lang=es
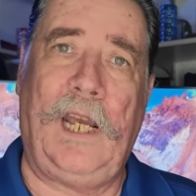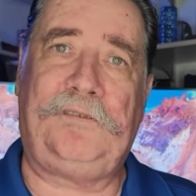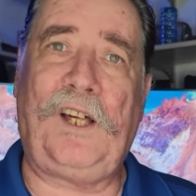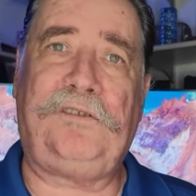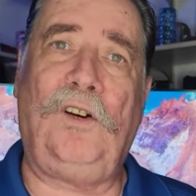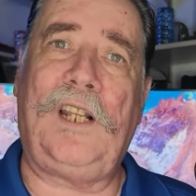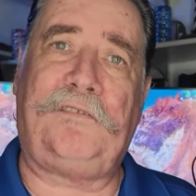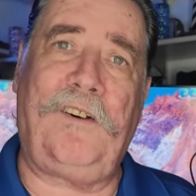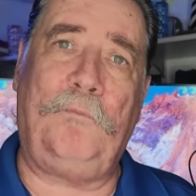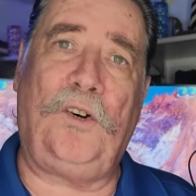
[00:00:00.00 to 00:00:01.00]
Esas son
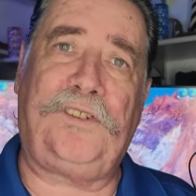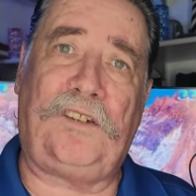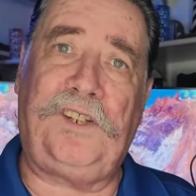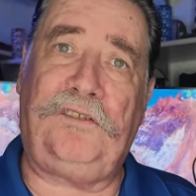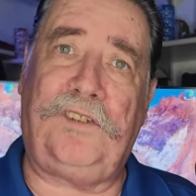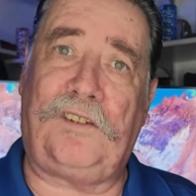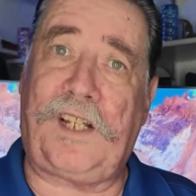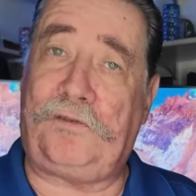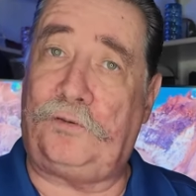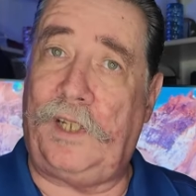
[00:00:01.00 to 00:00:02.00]
las famosas
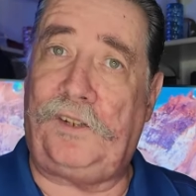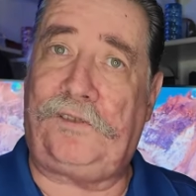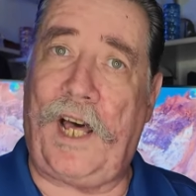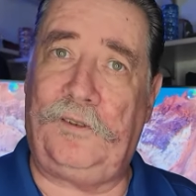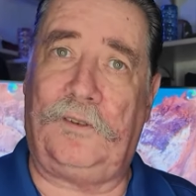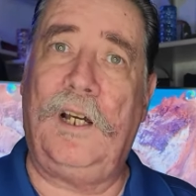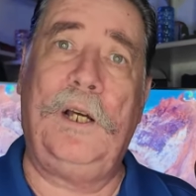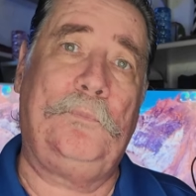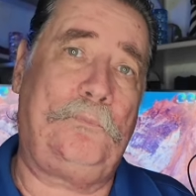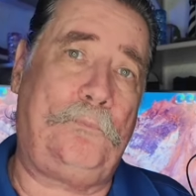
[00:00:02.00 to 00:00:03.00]
islas que se utilizaron
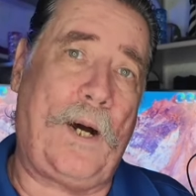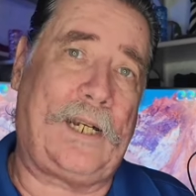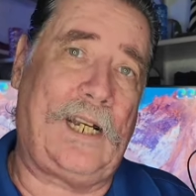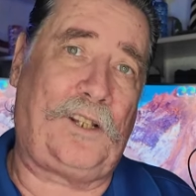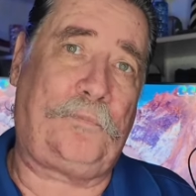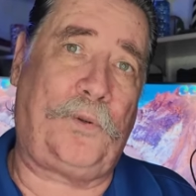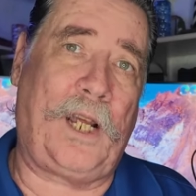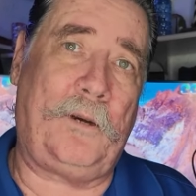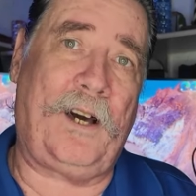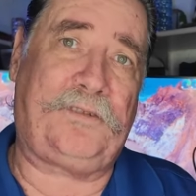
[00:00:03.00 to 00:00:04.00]
para las
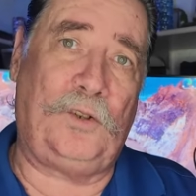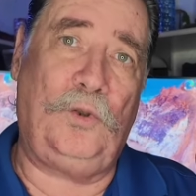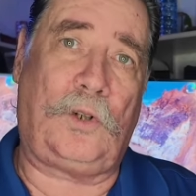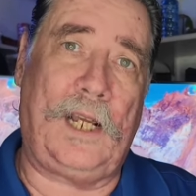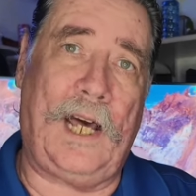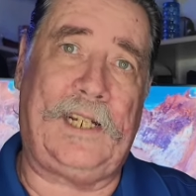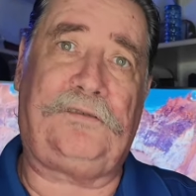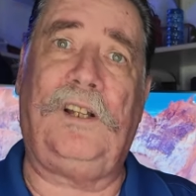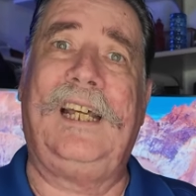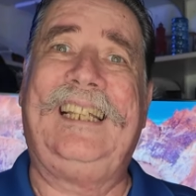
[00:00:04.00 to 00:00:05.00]
pruebas
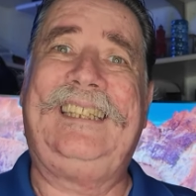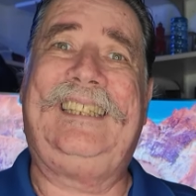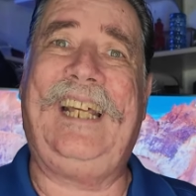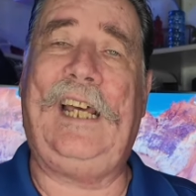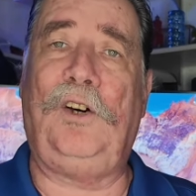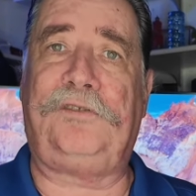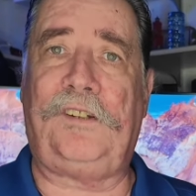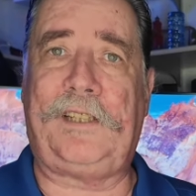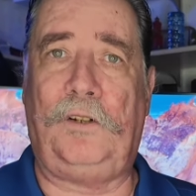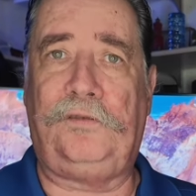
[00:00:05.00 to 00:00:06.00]
nucleares de los
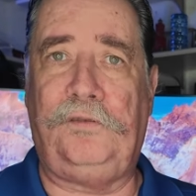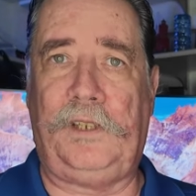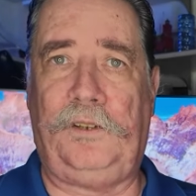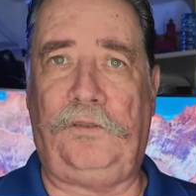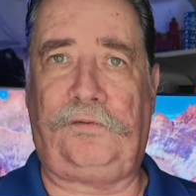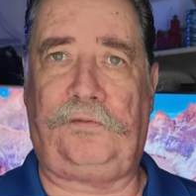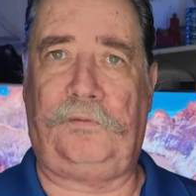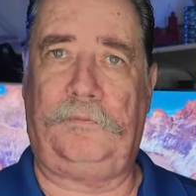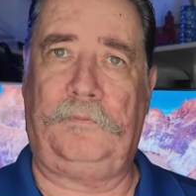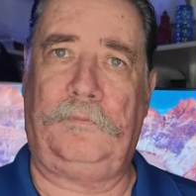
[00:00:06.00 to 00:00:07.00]
Estados
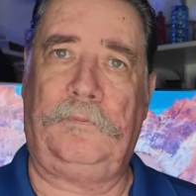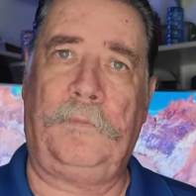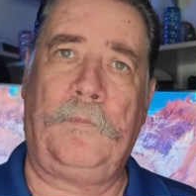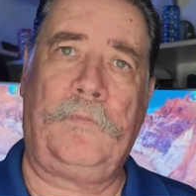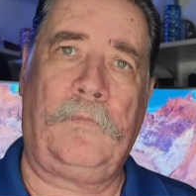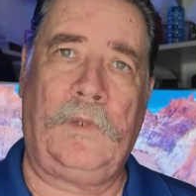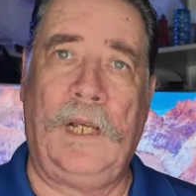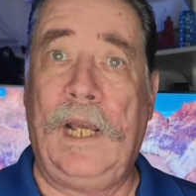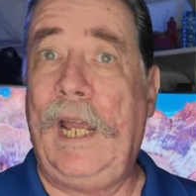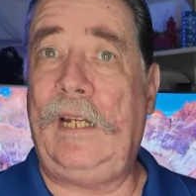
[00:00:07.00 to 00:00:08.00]
Unidos.
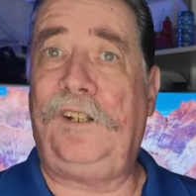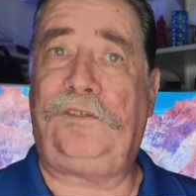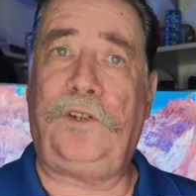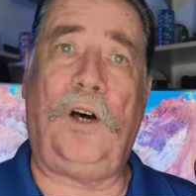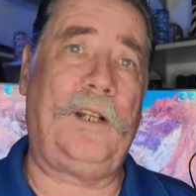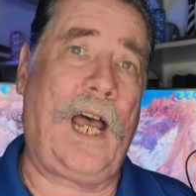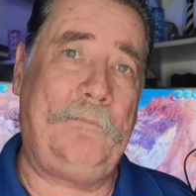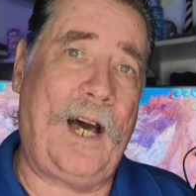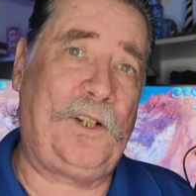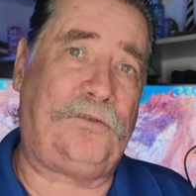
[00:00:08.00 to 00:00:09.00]
En la historia
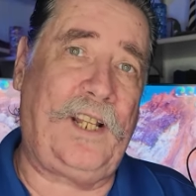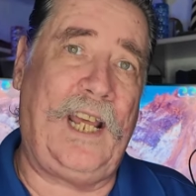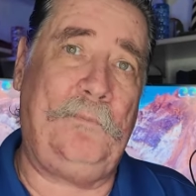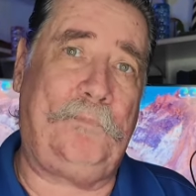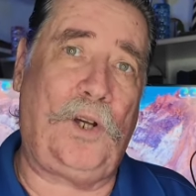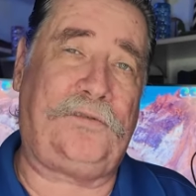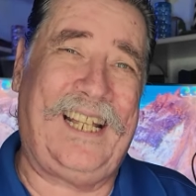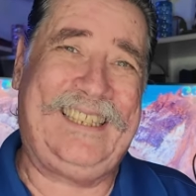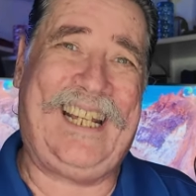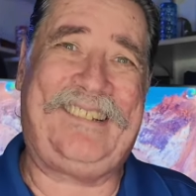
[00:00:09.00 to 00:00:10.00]
hay varios
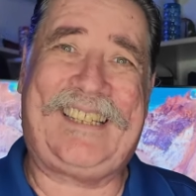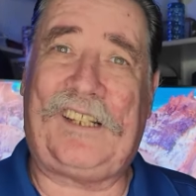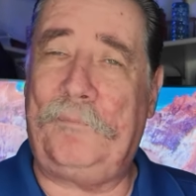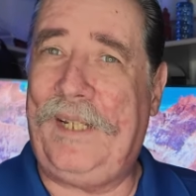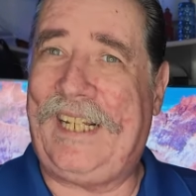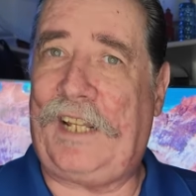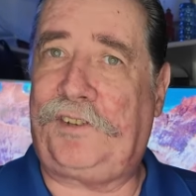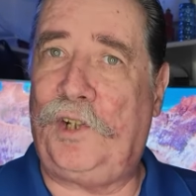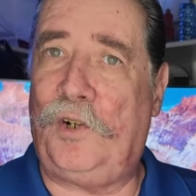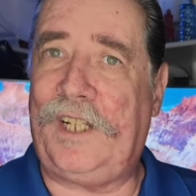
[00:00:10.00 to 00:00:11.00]
ejemplos de estas
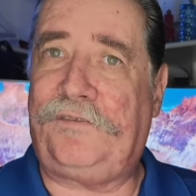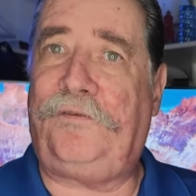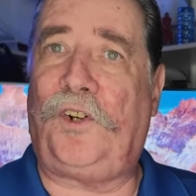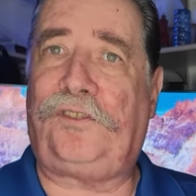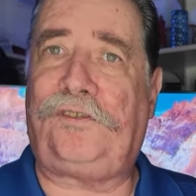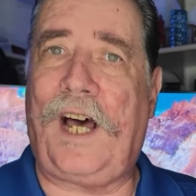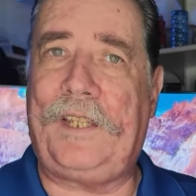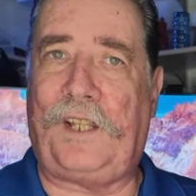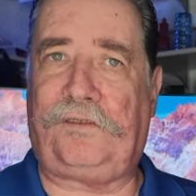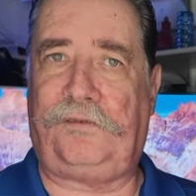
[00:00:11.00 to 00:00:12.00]
migraciones
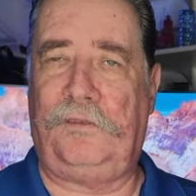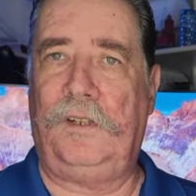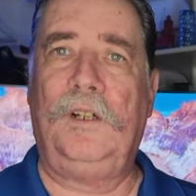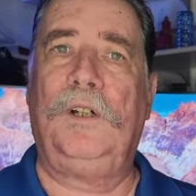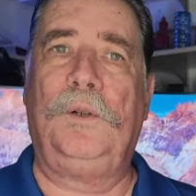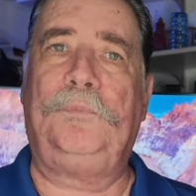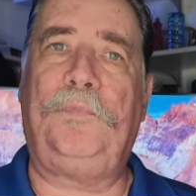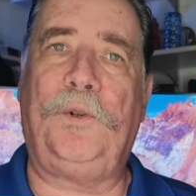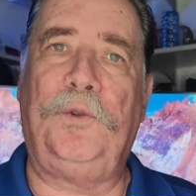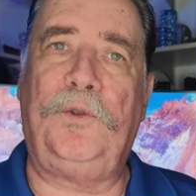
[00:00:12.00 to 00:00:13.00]
forzadas
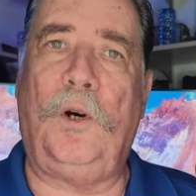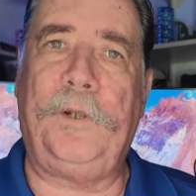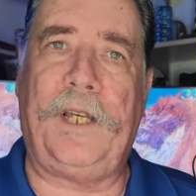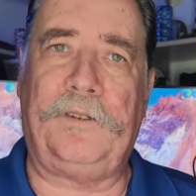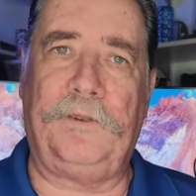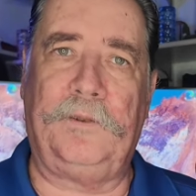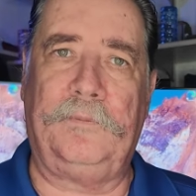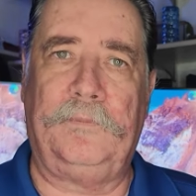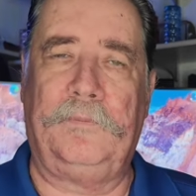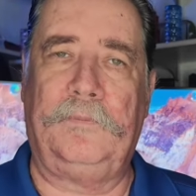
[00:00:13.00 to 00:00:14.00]
por un gobierno.